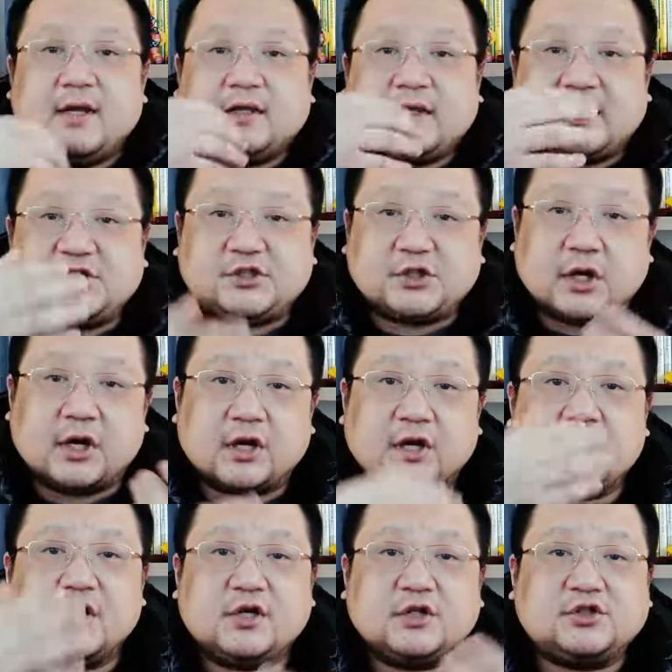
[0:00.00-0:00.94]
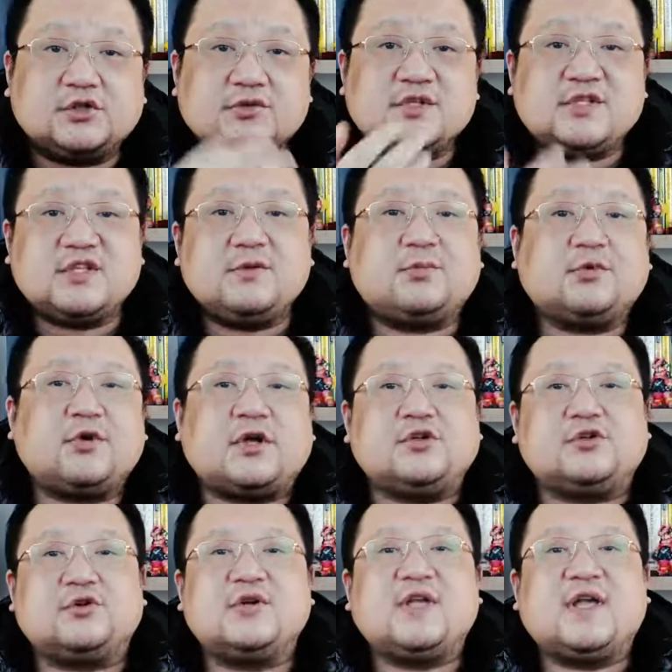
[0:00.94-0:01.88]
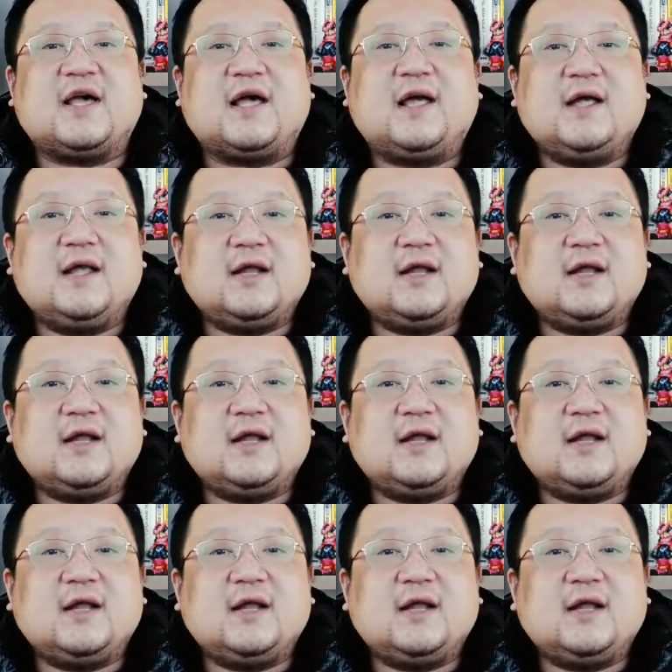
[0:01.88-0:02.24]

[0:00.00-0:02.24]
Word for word: 它整个周期不断重演。